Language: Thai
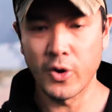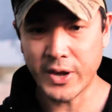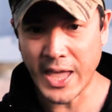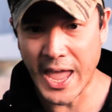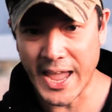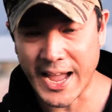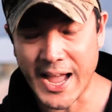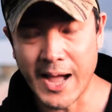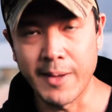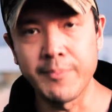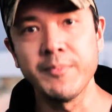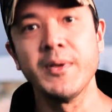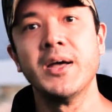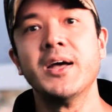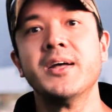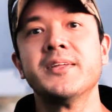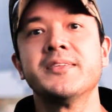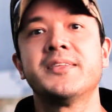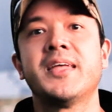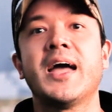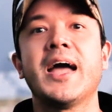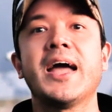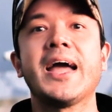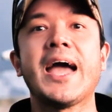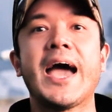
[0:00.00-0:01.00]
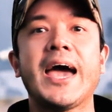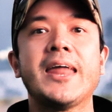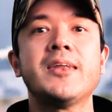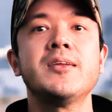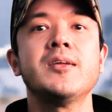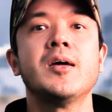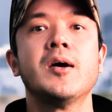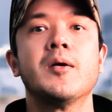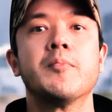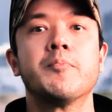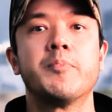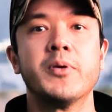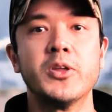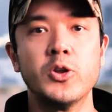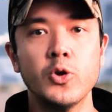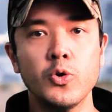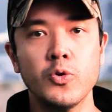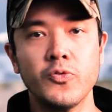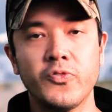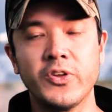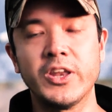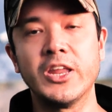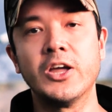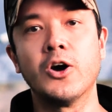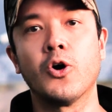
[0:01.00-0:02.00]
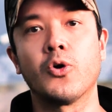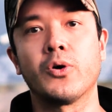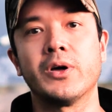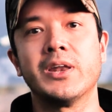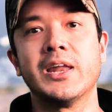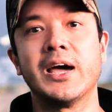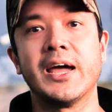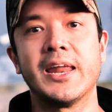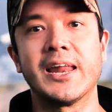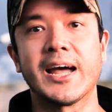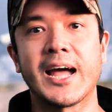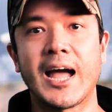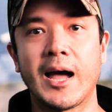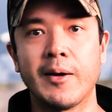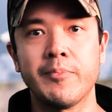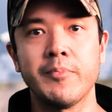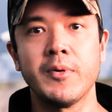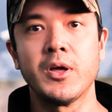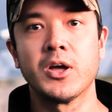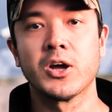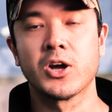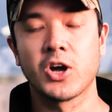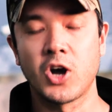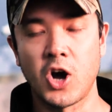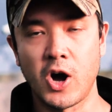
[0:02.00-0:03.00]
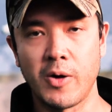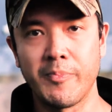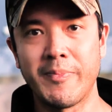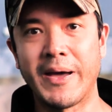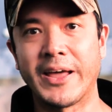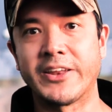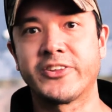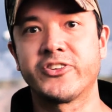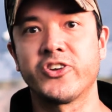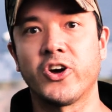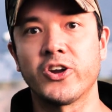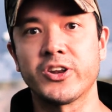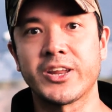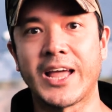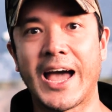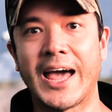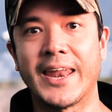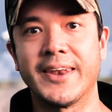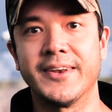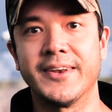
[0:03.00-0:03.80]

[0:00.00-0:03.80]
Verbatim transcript: โอเคครับถ้างั้นไปดูวิดีโอกันเลยนะครับ Combat Shot กั